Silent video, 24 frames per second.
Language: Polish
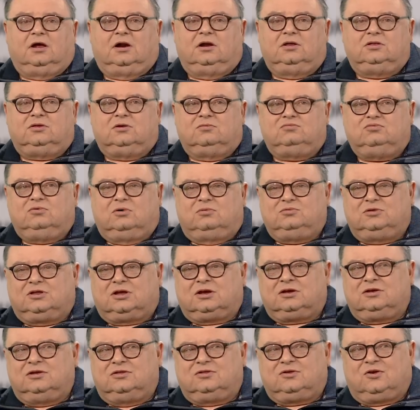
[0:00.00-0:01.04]
ale to byłoby
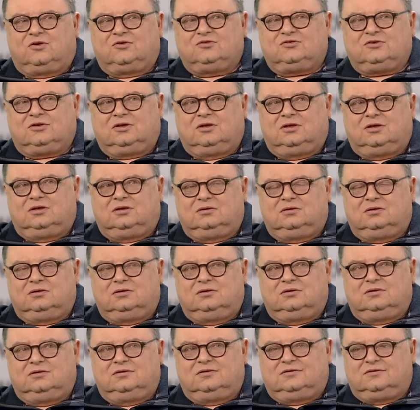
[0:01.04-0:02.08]
takie troszkę e,
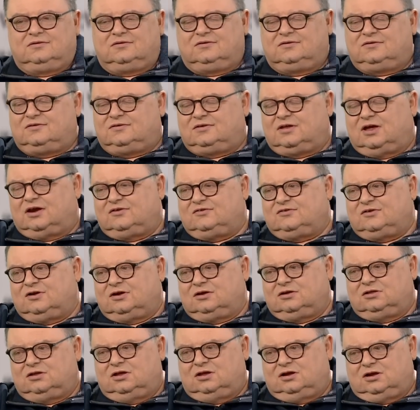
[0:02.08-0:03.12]
starcze
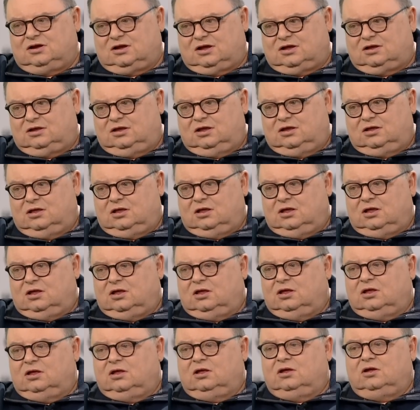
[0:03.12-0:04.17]
gderanie.
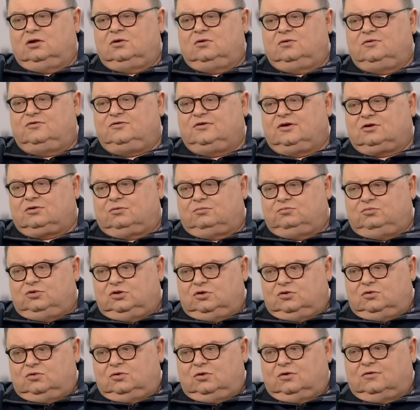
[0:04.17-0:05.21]
Ludzie
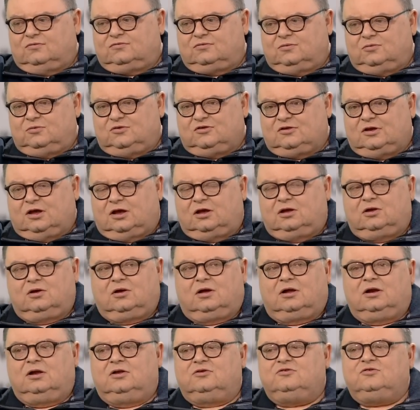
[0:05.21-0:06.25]
kombinują, wymyślają,
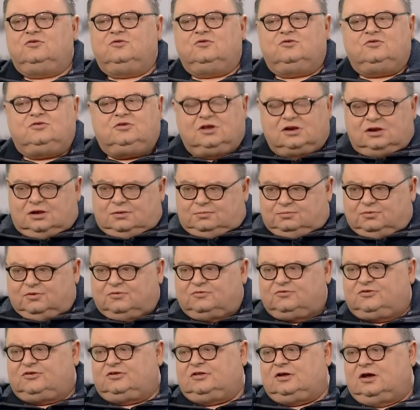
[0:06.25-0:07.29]
ale że już tyle
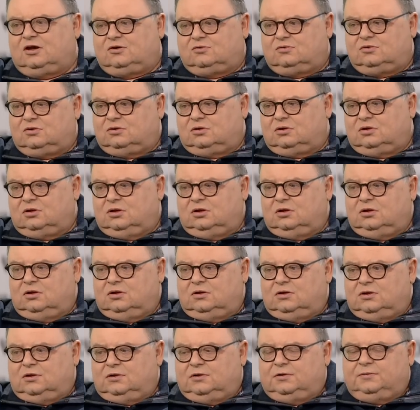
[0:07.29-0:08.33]
powstało,
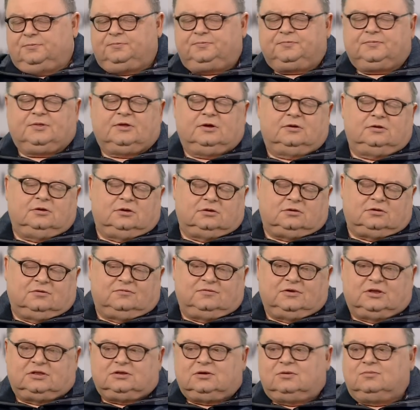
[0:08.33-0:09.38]
mhm. no to
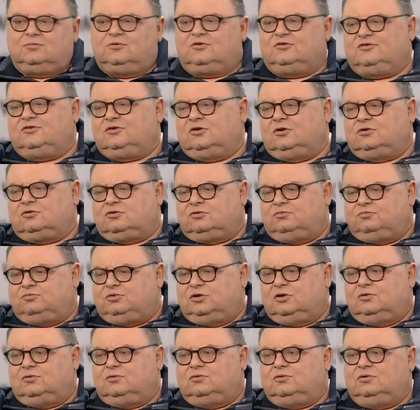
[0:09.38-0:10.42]
wiadomo, że się
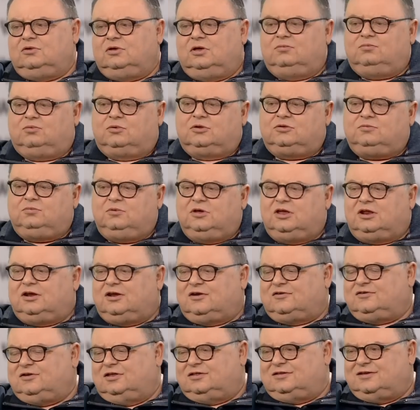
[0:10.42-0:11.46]
kompiluje,
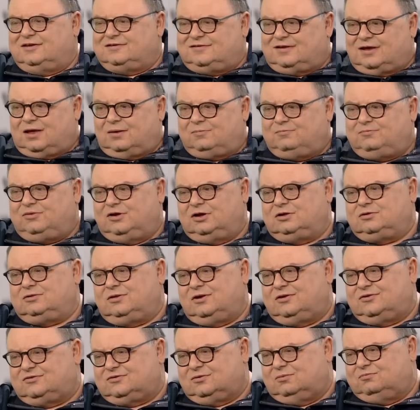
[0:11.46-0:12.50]
podbiera się te sample,
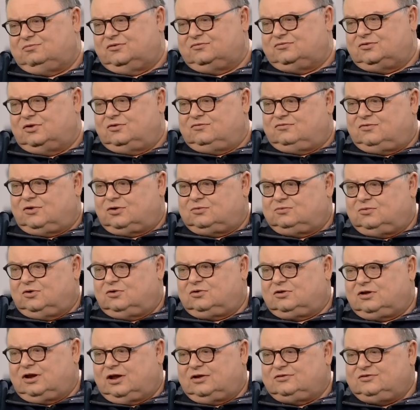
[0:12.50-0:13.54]
które są pewną
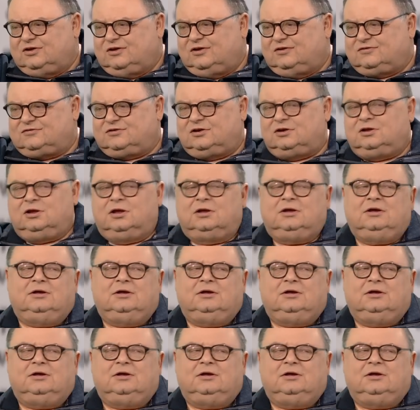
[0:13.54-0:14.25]
formą kradzieży.